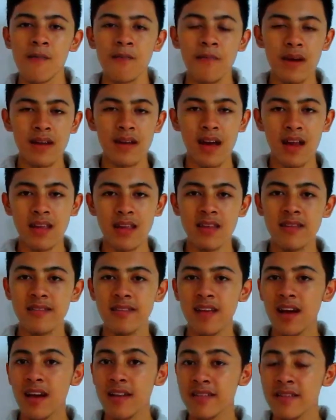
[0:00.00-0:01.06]
Padahal ini
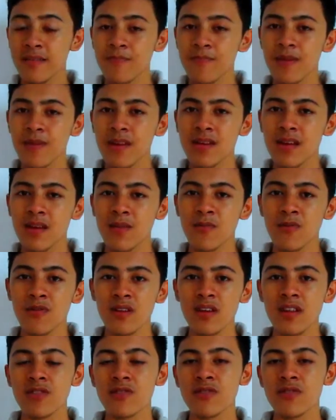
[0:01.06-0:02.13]
sangat simpel dan
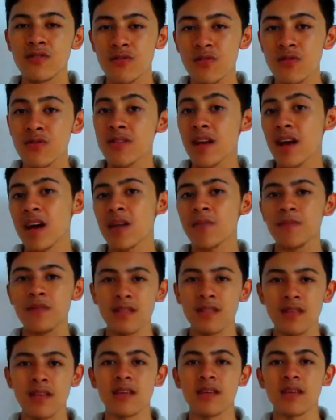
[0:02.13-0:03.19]
mungkin justru sangat
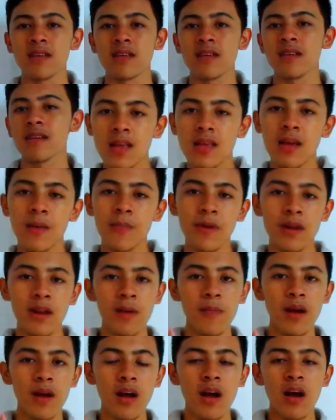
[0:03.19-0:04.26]
penting. Yang
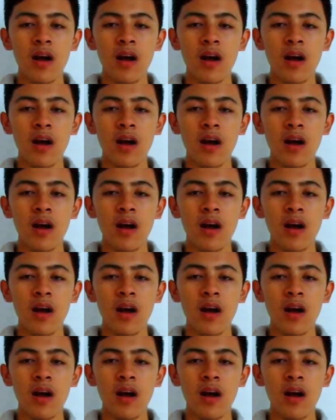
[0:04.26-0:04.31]
pertama,